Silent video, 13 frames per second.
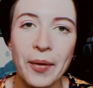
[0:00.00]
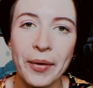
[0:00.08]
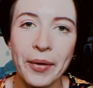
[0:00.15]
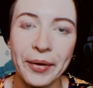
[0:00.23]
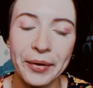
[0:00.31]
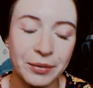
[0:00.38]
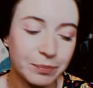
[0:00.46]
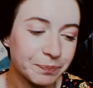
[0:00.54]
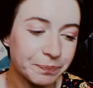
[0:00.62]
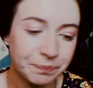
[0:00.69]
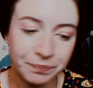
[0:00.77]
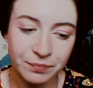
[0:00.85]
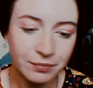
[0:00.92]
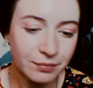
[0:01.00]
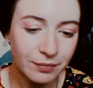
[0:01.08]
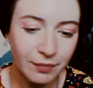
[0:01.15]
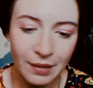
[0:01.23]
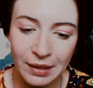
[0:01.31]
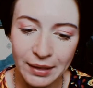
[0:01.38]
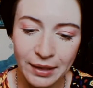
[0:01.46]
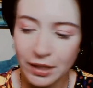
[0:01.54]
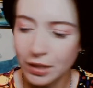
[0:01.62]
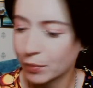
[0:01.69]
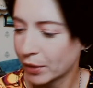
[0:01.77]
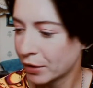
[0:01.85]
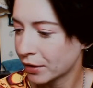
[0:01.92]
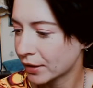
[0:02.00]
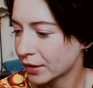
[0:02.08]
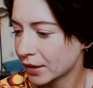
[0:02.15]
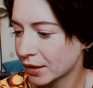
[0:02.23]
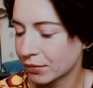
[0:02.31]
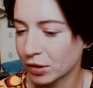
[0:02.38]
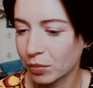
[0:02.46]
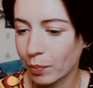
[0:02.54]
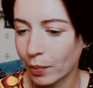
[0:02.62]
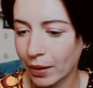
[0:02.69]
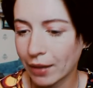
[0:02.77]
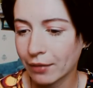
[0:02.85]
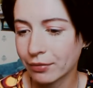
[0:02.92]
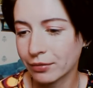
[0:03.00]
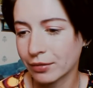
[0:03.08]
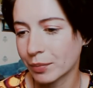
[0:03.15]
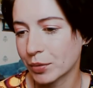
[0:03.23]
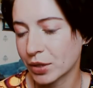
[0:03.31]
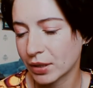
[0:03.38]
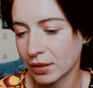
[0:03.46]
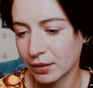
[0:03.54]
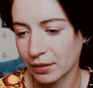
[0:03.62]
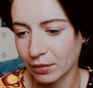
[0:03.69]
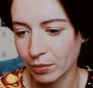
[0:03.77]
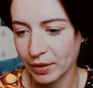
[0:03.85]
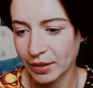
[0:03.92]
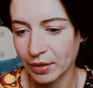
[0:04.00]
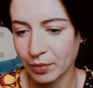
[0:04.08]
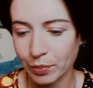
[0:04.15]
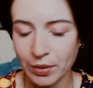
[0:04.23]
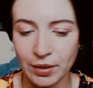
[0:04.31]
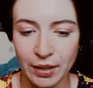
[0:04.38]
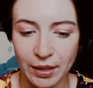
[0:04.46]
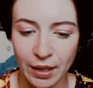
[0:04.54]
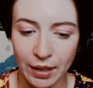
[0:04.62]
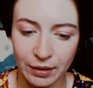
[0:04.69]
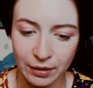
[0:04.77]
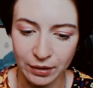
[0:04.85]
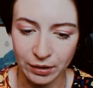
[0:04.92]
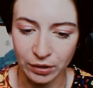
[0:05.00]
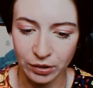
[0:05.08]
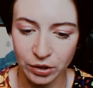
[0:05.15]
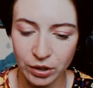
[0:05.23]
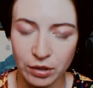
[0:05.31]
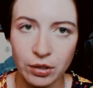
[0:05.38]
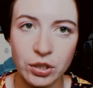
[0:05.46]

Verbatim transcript: Я не имею как таковых прав вообще как бы здесь постоянно жить,